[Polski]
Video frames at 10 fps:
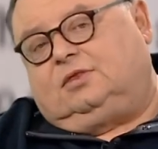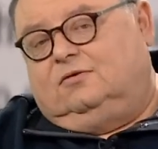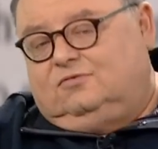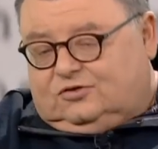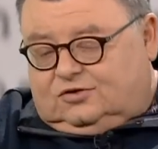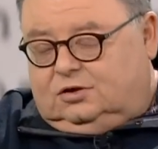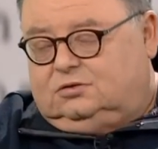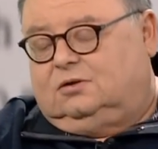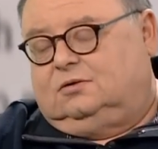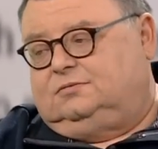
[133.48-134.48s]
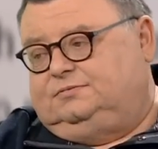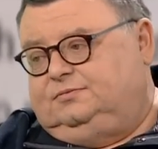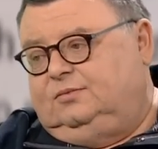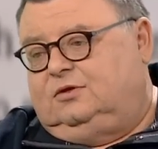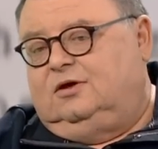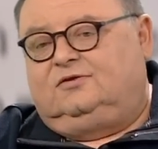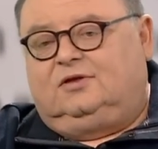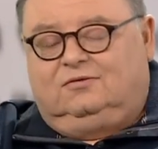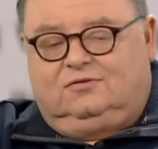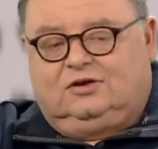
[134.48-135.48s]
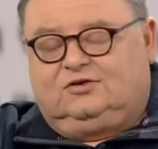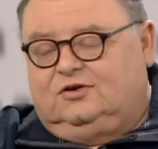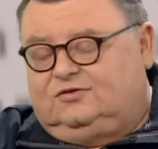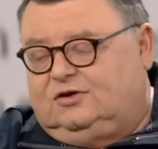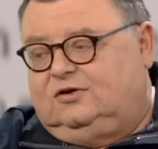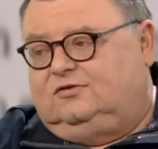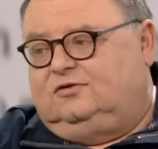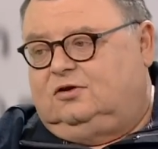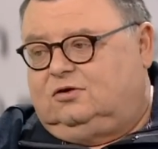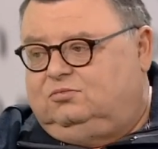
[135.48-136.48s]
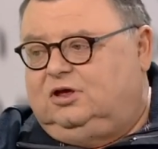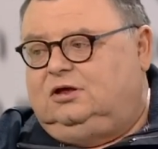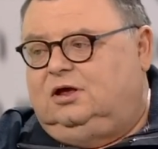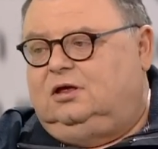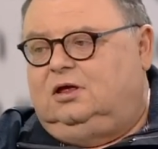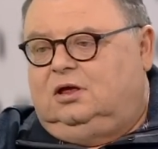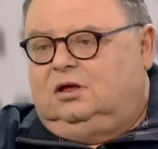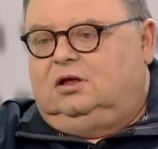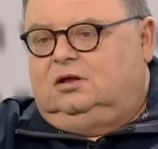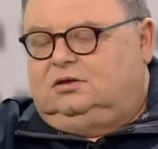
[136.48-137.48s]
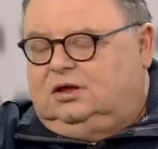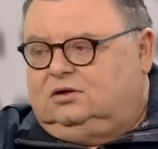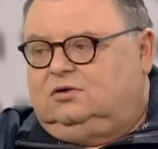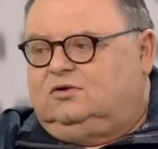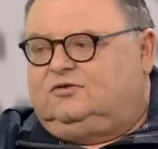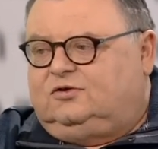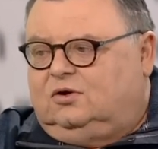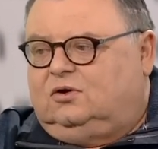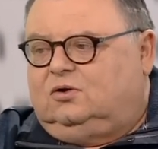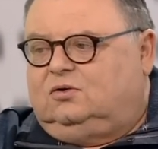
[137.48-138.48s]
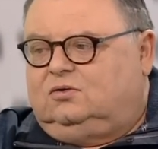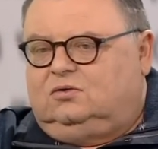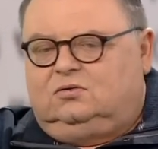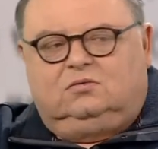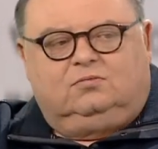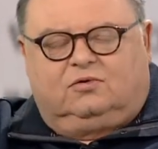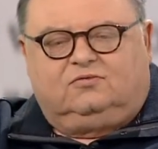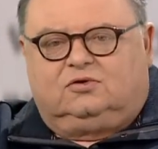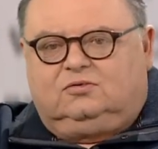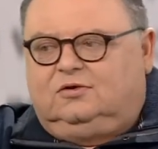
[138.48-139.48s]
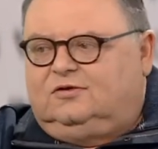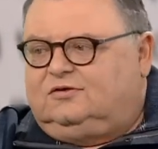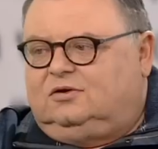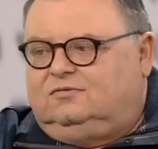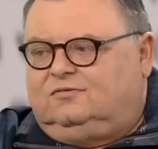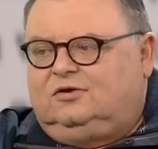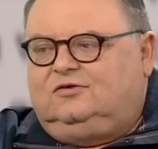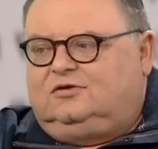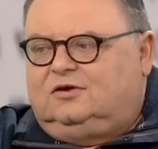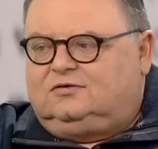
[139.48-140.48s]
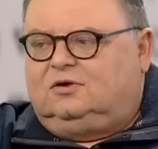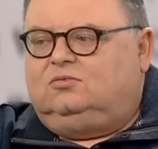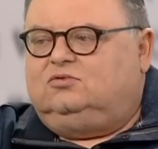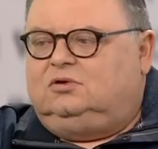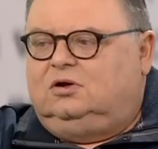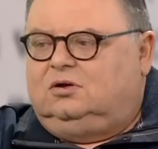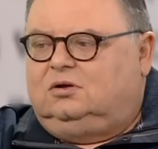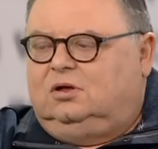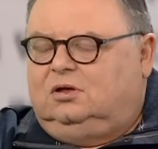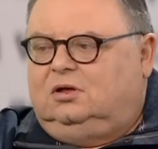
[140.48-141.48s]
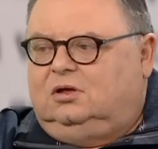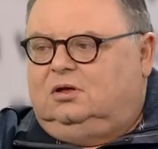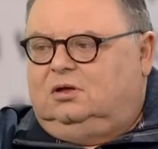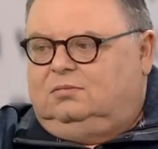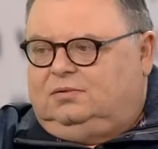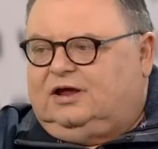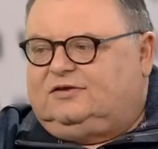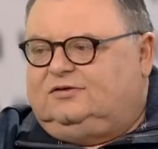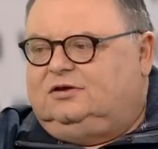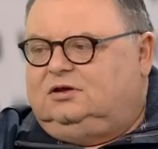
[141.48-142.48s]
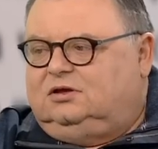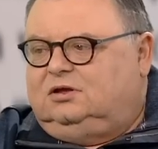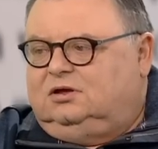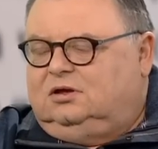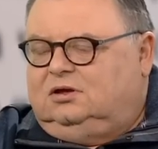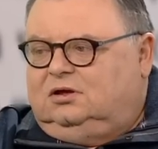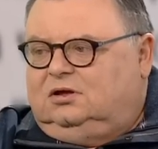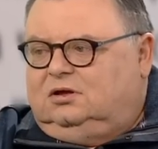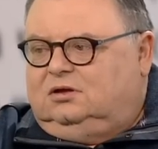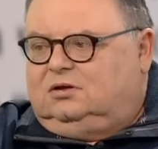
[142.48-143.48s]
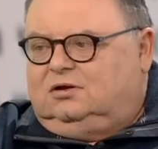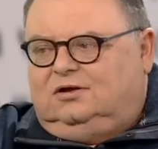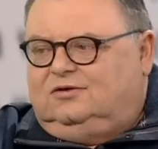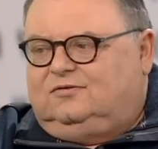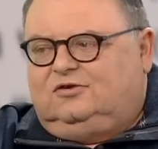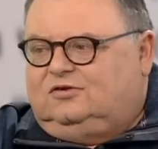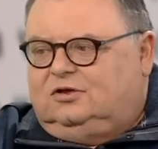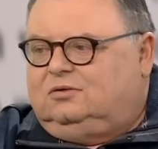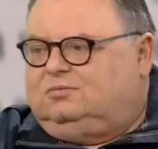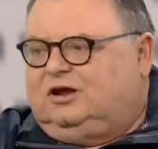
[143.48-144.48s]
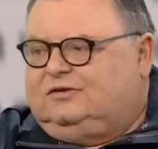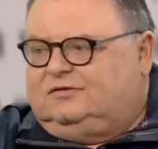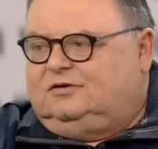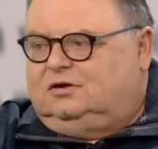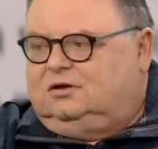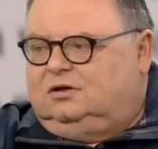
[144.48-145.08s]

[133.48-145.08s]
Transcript: No właśnie to. To jest mhm. największe szczęście. Robienie tego, co powoduje, że wyjście z domu do pracy to nie jest wyjście do pracy.